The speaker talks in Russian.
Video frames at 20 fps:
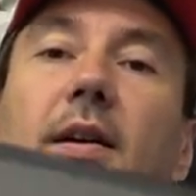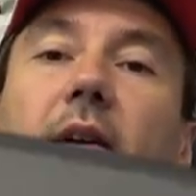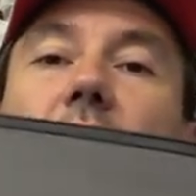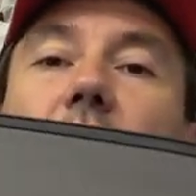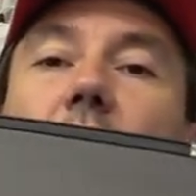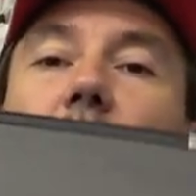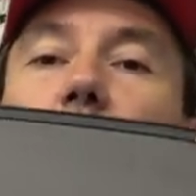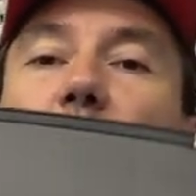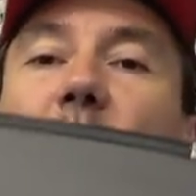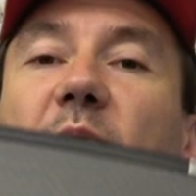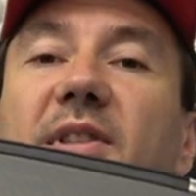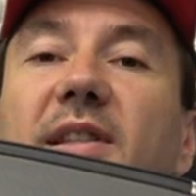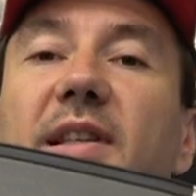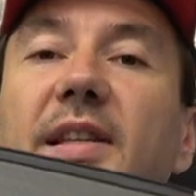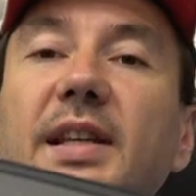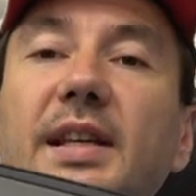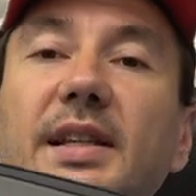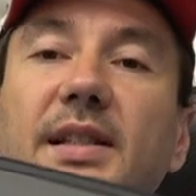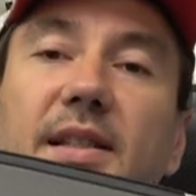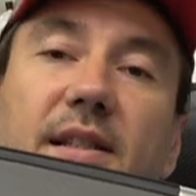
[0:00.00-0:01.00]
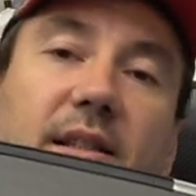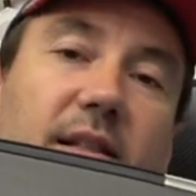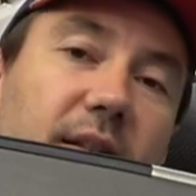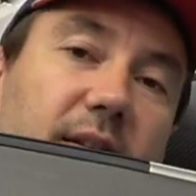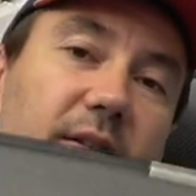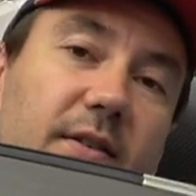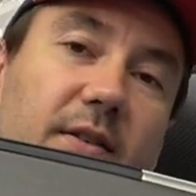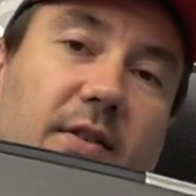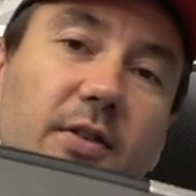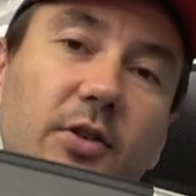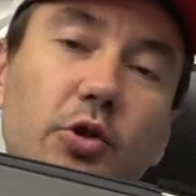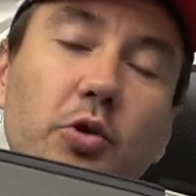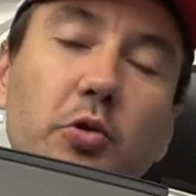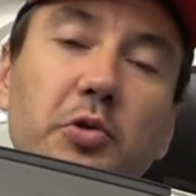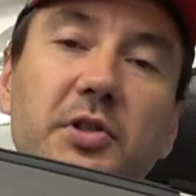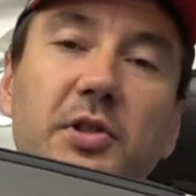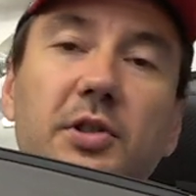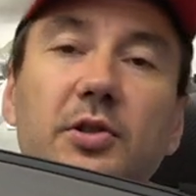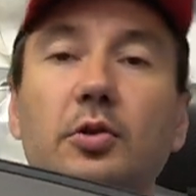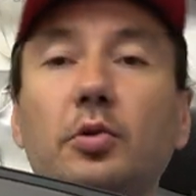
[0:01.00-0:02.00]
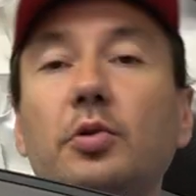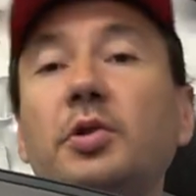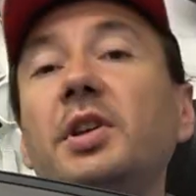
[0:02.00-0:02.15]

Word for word: Лопасти есть жесткостью